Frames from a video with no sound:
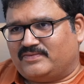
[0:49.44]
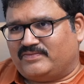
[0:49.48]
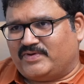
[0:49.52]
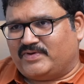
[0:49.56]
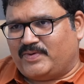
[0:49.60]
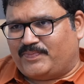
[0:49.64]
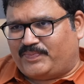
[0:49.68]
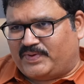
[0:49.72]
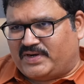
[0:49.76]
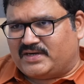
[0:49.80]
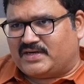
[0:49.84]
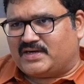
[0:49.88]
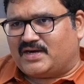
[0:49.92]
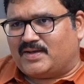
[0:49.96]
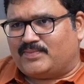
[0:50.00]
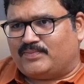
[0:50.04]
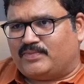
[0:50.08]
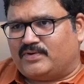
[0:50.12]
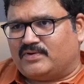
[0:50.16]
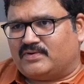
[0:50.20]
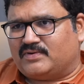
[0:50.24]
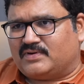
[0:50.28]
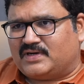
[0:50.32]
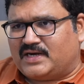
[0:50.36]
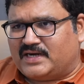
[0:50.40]
వీ ప్రింటెడ్ అ
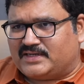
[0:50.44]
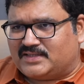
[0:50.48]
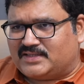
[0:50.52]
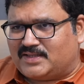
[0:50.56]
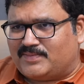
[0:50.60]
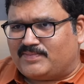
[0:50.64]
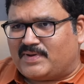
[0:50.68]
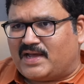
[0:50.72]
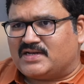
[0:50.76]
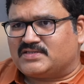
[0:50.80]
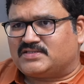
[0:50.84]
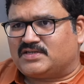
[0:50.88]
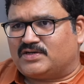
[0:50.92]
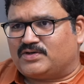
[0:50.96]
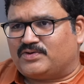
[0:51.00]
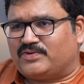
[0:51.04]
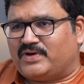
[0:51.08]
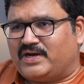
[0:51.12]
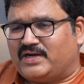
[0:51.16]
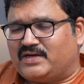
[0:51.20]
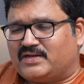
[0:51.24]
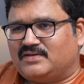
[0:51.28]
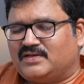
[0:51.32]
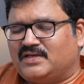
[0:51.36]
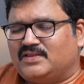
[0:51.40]
బుక్ లెట్ దమ్ ఆన్సర్ టు
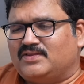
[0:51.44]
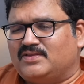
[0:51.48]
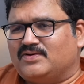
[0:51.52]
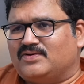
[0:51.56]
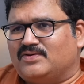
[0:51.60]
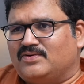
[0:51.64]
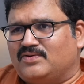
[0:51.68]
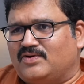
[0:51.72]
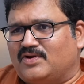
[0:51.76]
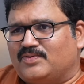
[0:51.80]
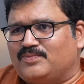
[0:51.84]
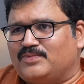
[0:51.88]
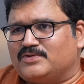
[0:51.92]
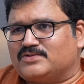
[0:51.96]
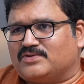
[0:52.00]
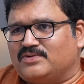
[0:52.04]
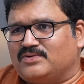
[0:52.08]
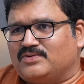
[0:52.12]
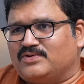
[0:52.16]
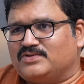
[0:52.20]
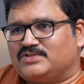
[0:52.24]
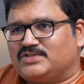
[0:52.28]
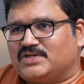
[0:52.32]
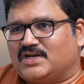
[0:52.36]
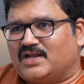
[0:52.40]
ఇట్ ఎందుకు నోరు
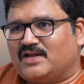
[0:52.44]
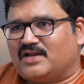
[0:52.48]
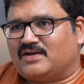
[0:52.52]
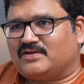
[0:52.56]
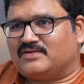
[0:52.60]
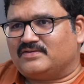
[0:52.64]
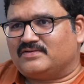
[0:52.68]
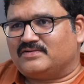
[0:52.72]
మూసుకుని కూర్చున్నారు